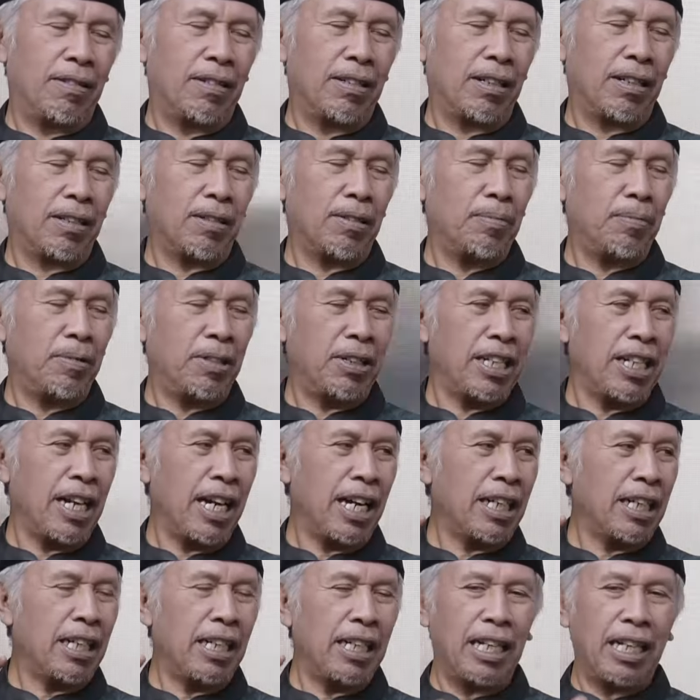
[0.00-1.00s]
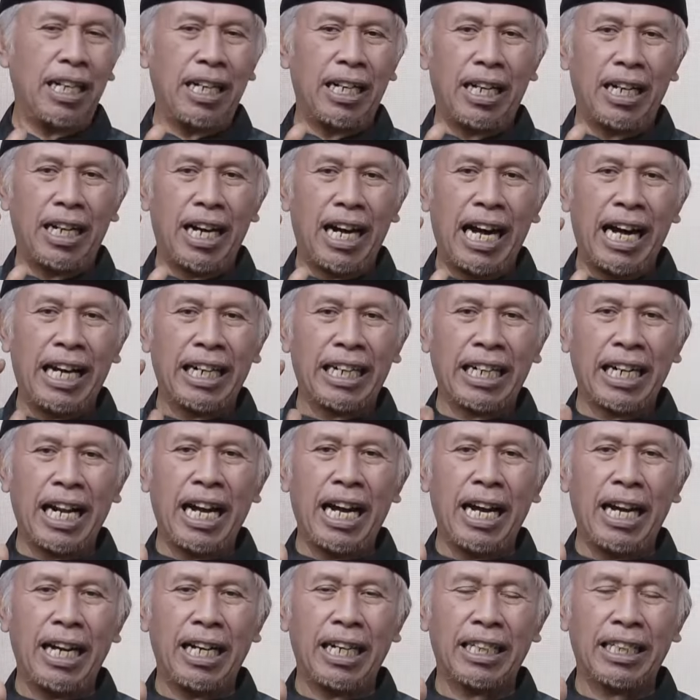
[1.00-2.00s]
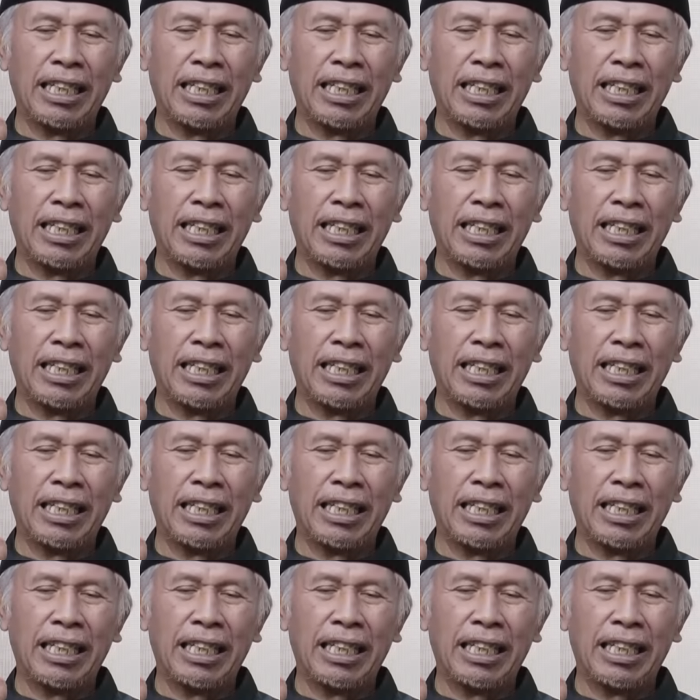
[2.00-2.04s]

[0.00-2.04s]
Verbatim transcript: Kemudian arah